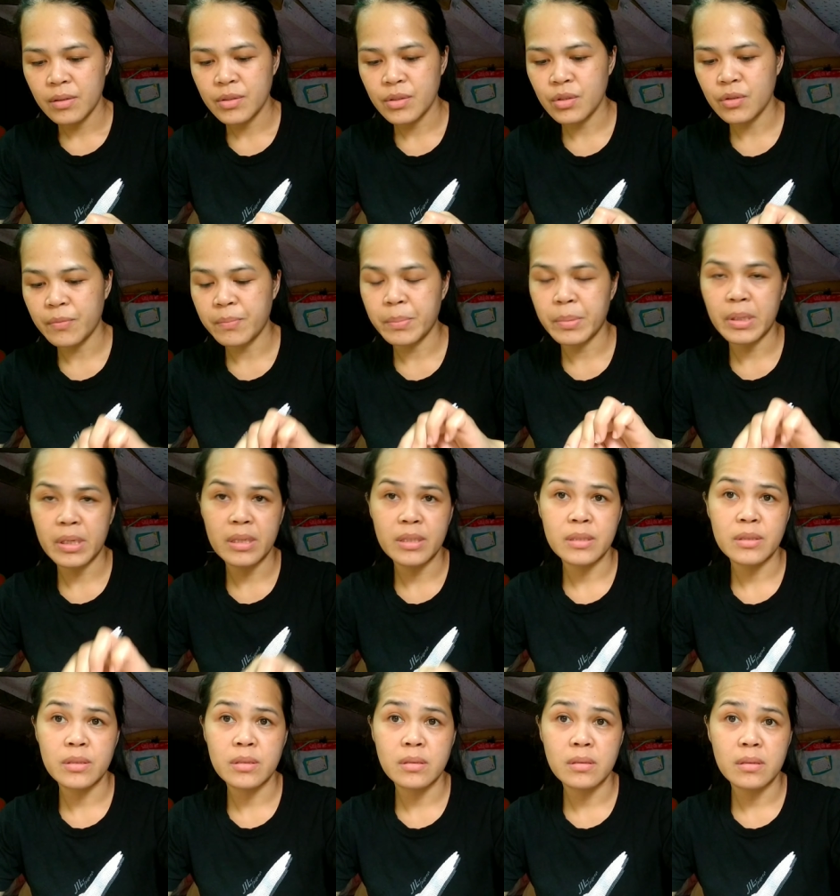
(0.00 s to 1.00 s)
so
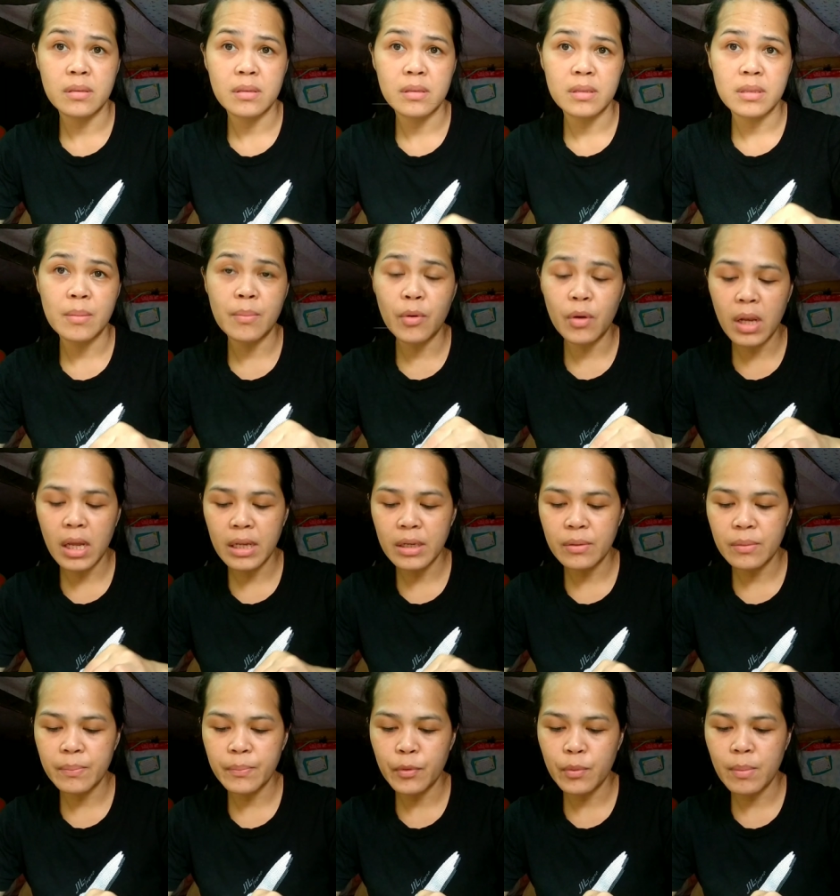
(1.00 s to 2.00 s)
first, simula
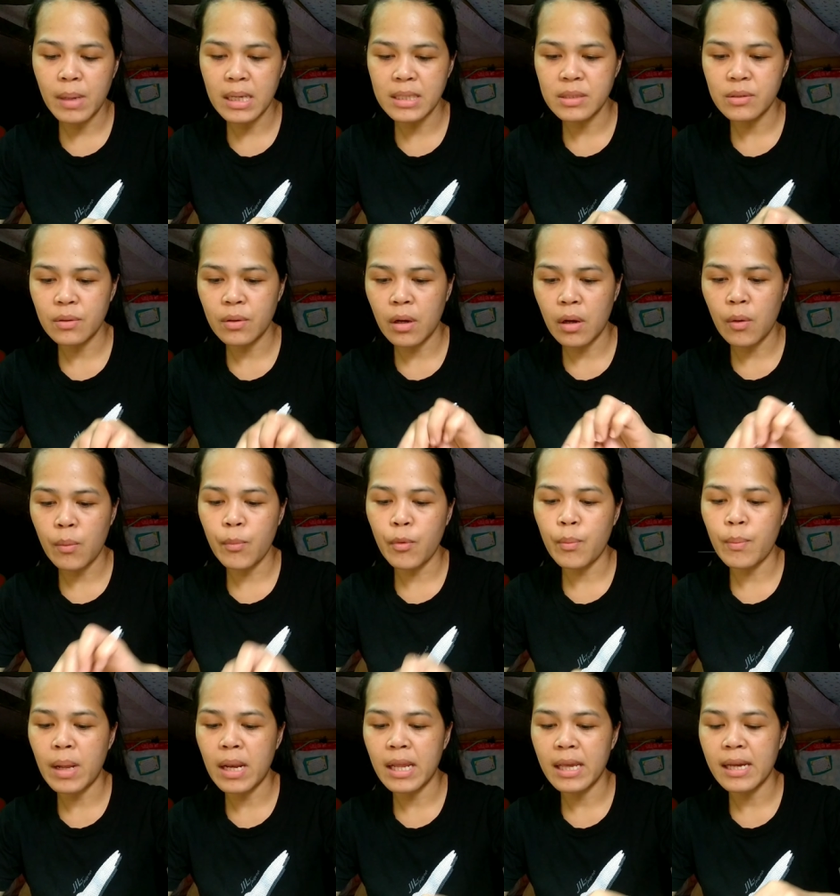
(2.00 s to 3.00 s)
nung pumasok ako,
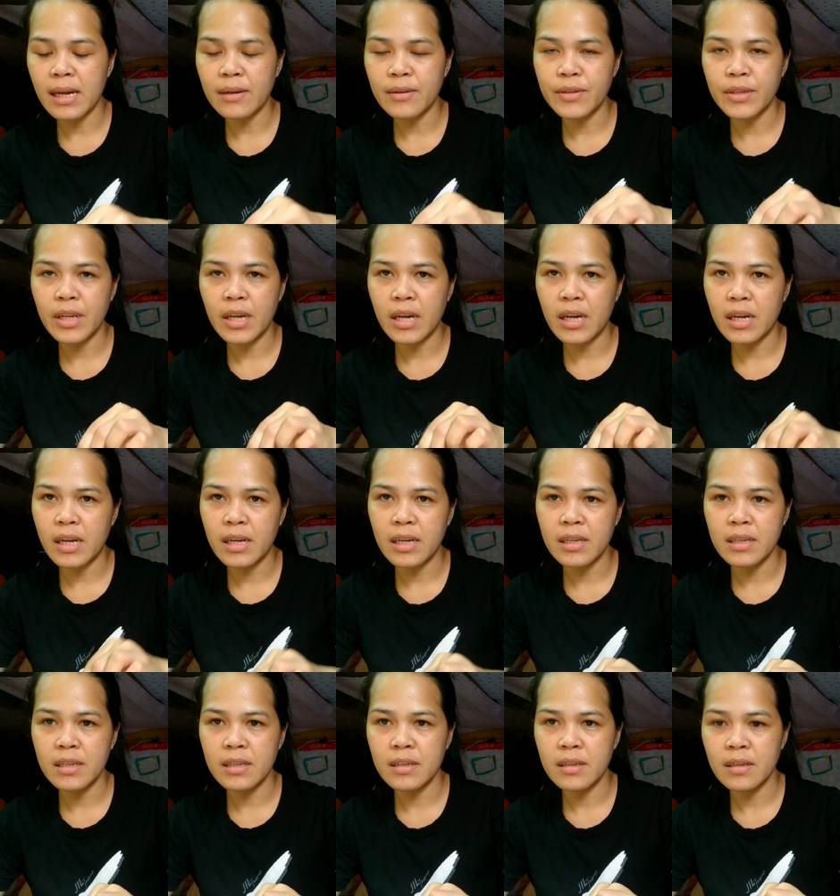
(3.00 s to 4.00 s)
bumalik ako
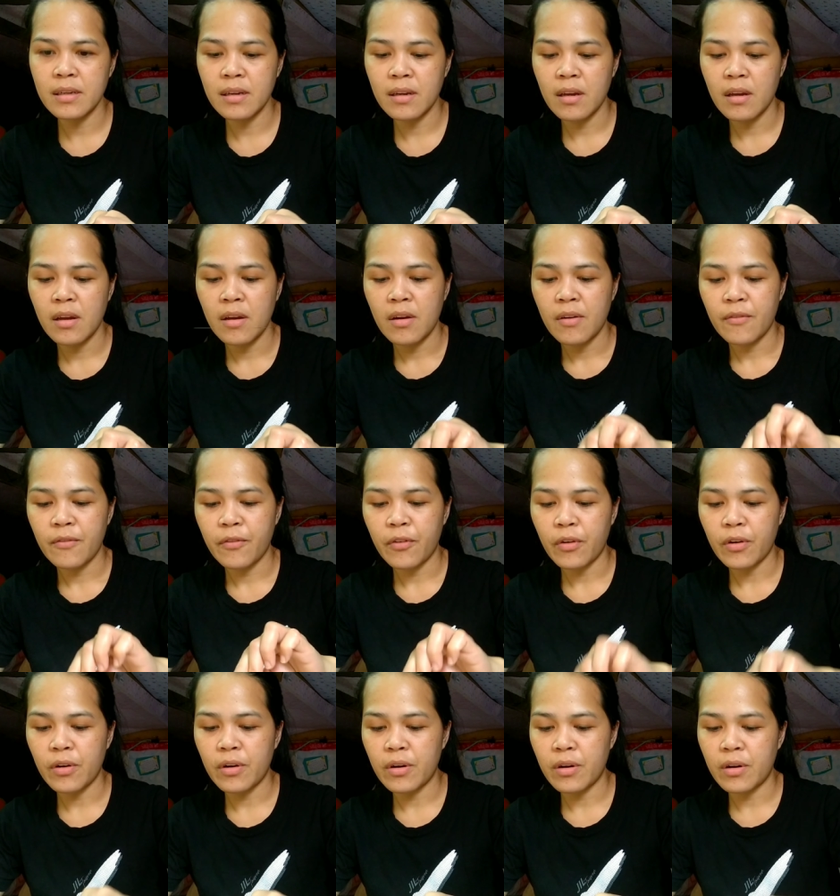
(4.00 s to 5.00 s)
ng
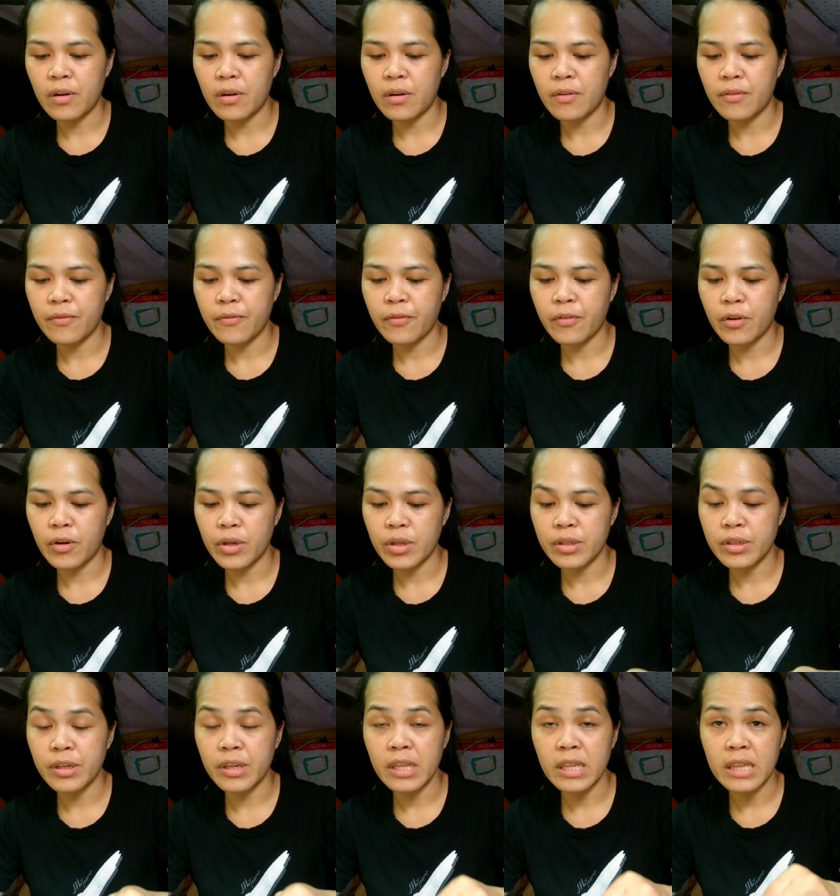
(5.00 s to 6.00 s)
4
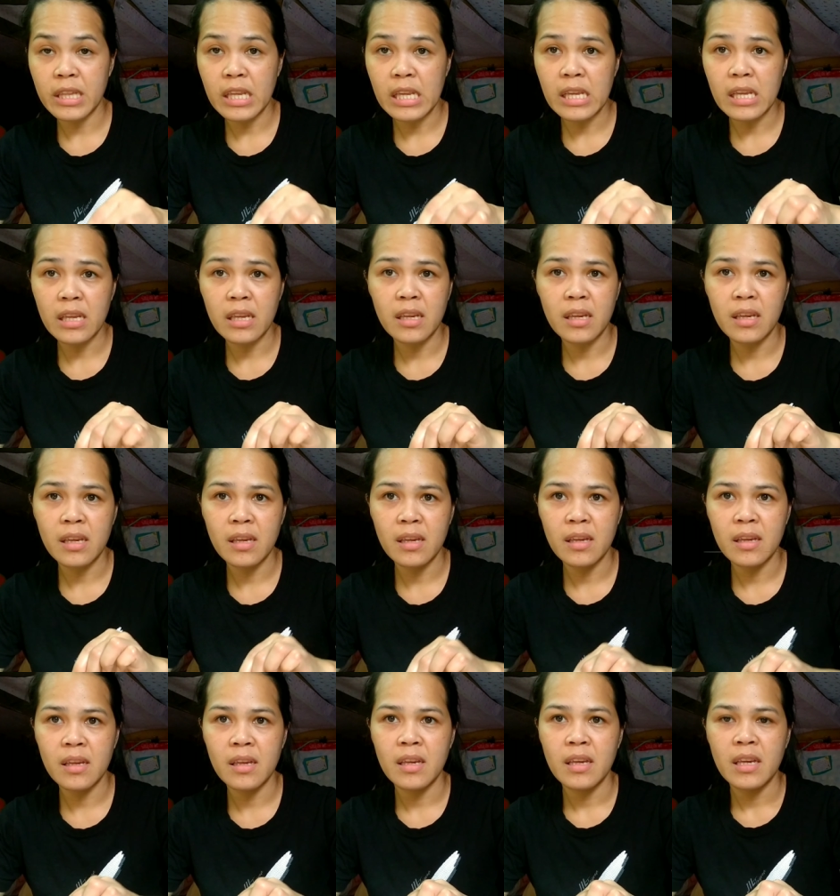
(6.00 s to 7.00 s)
4:30.
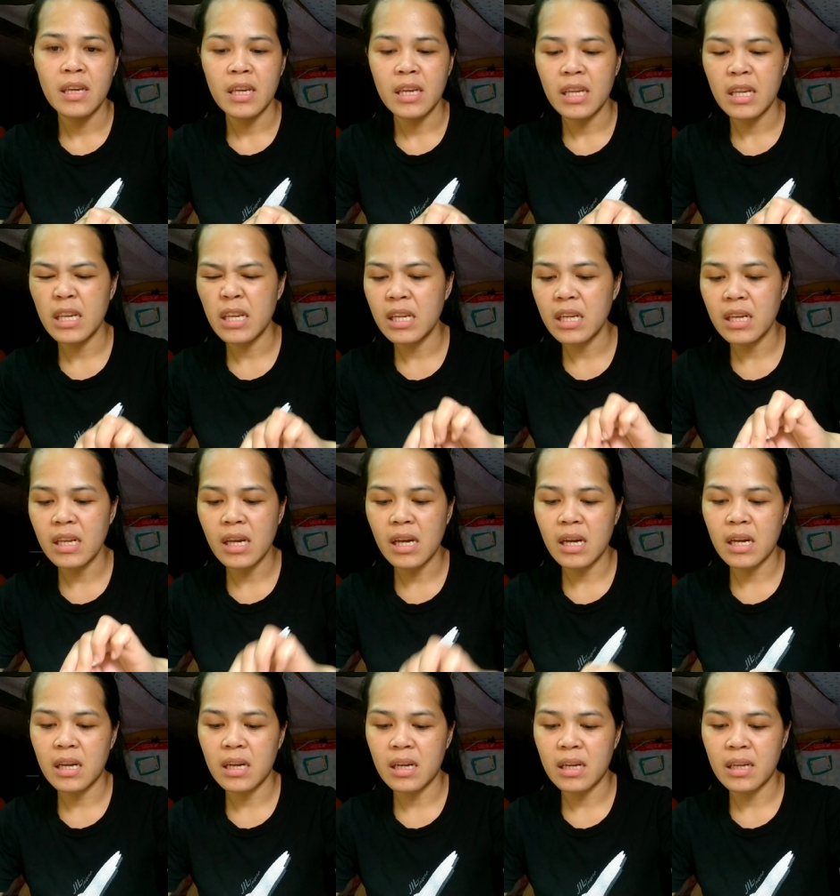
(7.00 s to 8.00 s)
Hindi
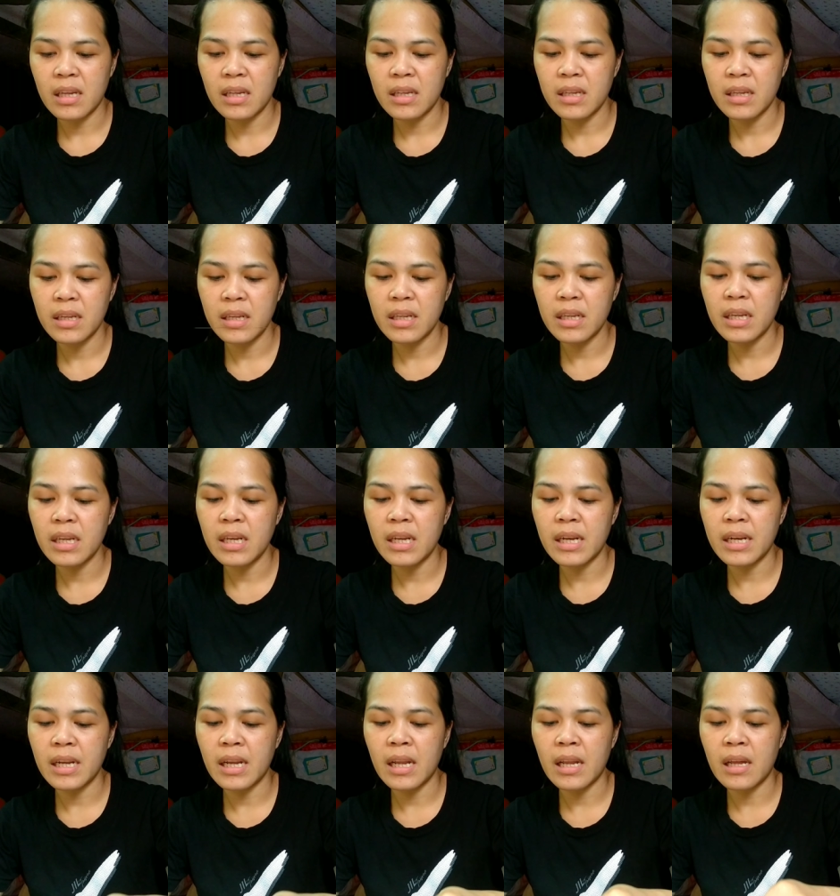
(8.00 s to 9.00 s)
na hindi
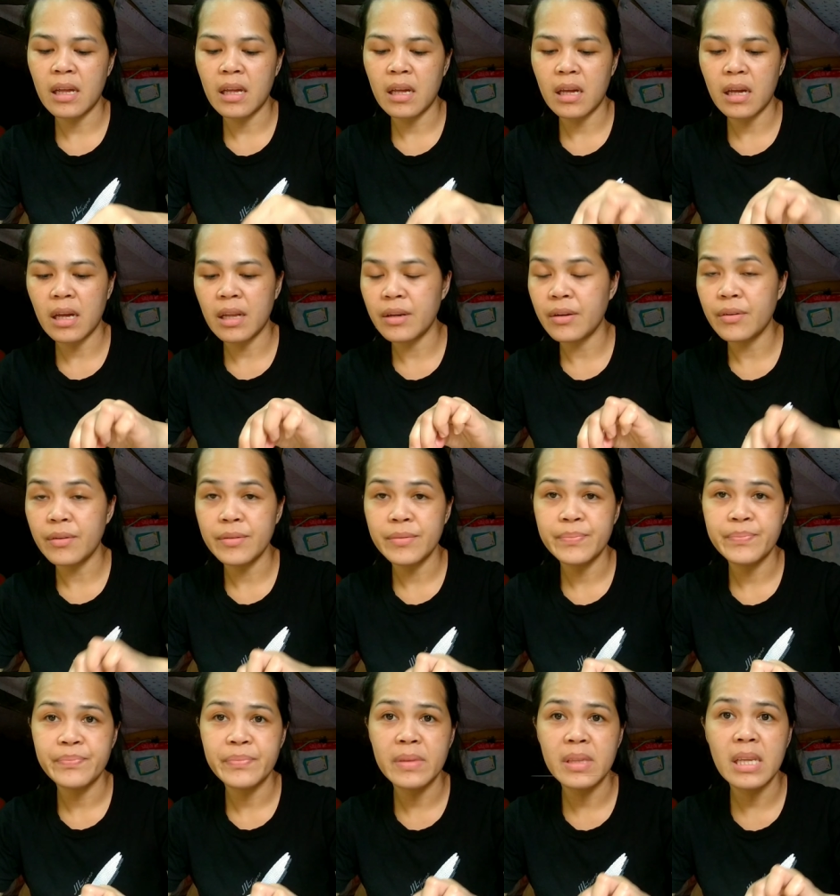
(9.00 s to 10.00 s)
na na ano,
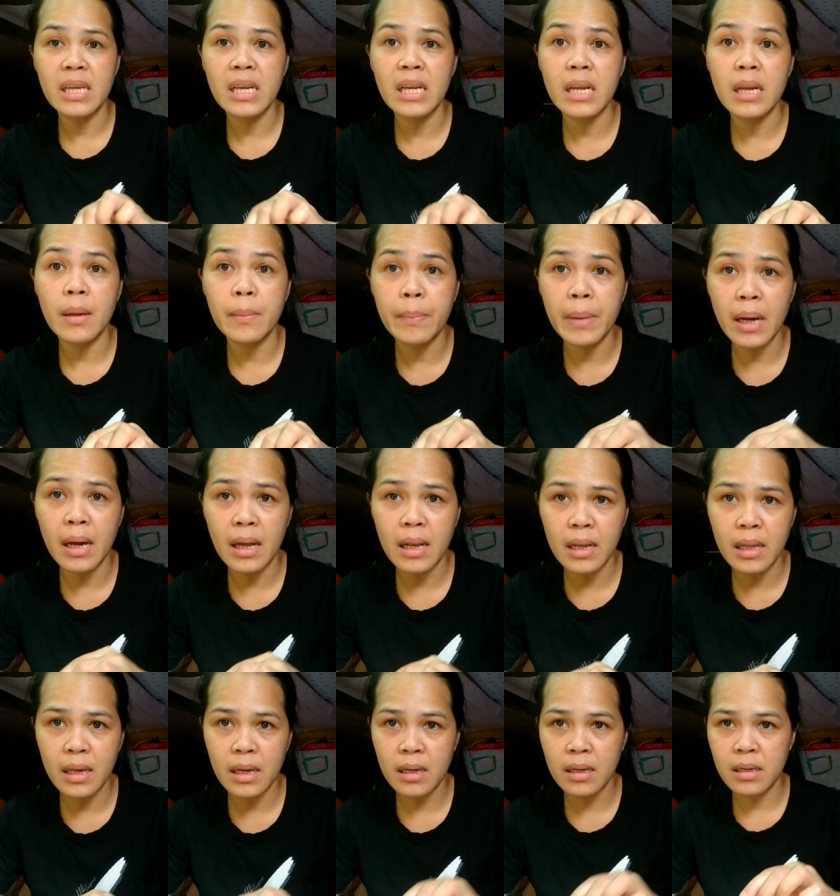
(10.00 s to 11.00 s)
hindi na
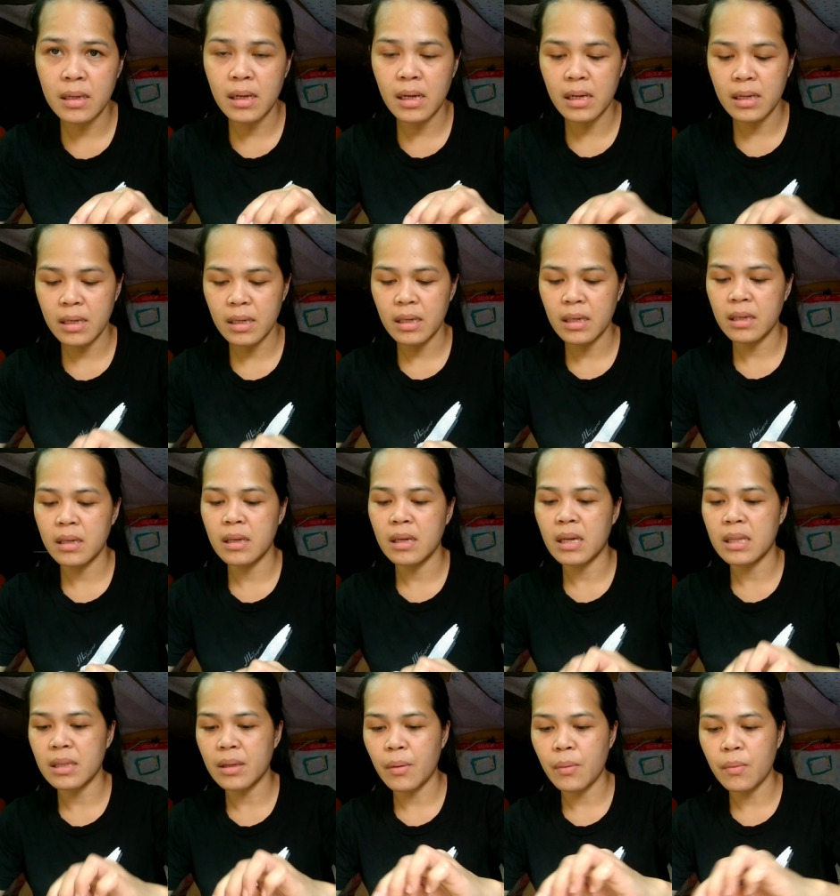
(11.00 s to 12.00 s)
napakali ang aking
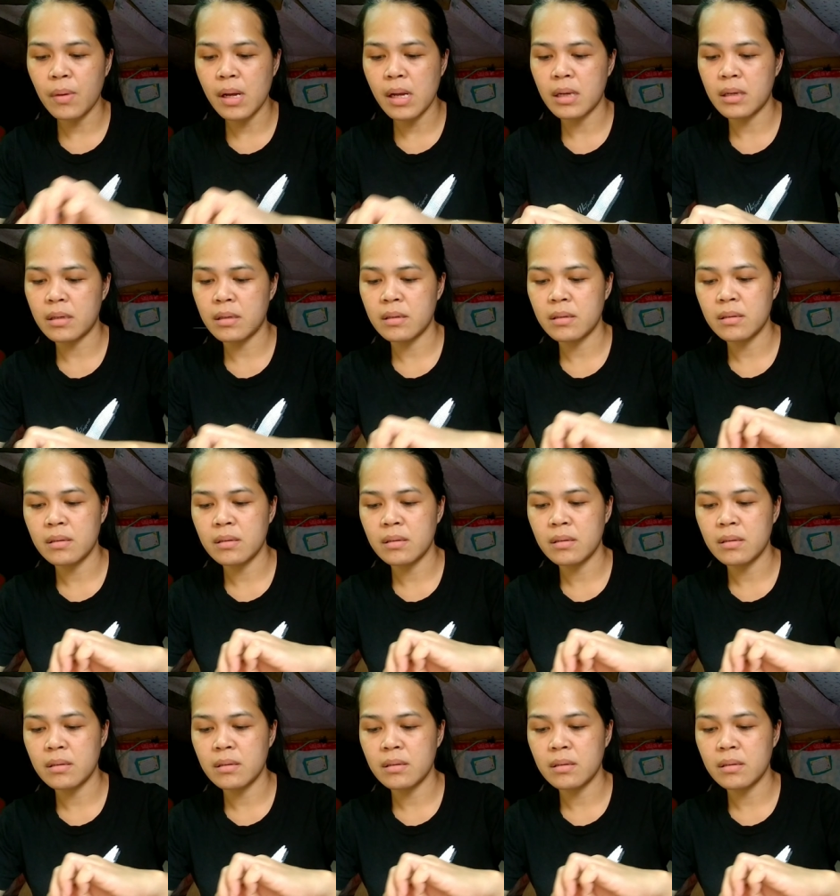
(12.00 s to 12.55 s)
katawan